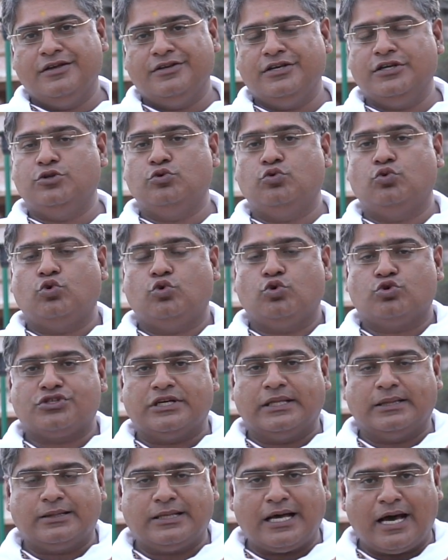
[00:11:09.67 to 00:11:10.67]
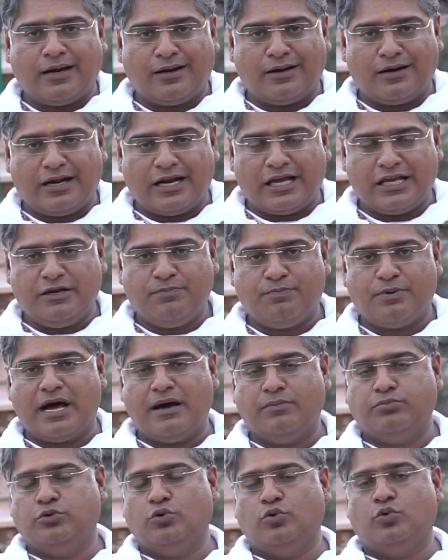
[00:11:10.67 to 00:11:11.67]
यदि उनको संतान नहीं
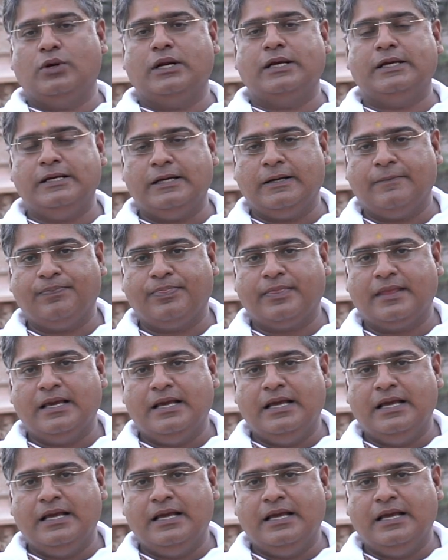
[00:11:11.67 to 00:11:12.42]
प्राप्त हो रही है